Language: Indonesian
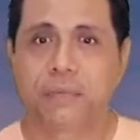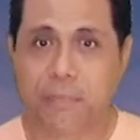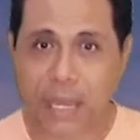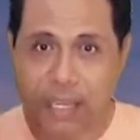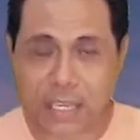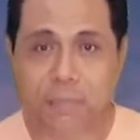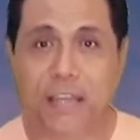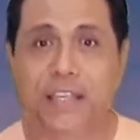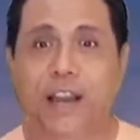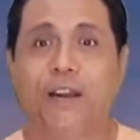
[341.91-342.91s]
bagi
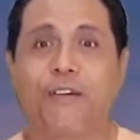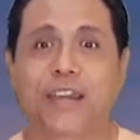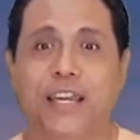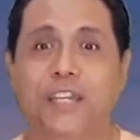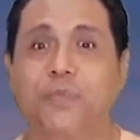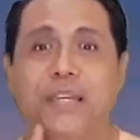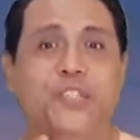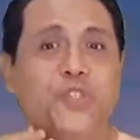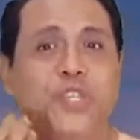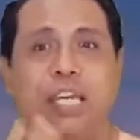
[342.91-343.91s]
banyak orang, hidup yang
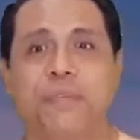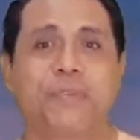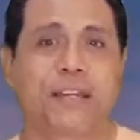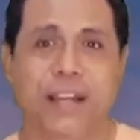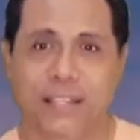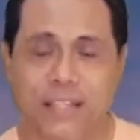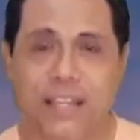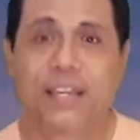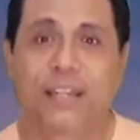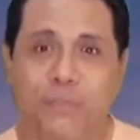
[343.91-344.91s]
jadi berkat
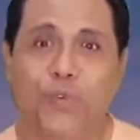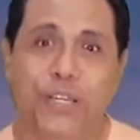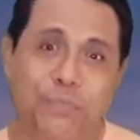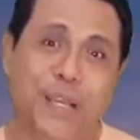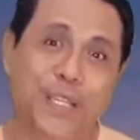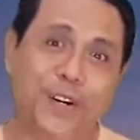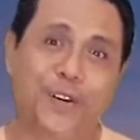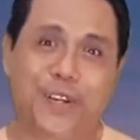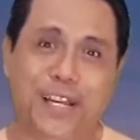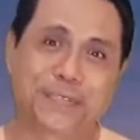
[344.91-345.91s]
buat banyak
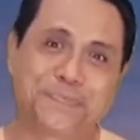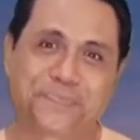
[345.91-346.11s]
orang.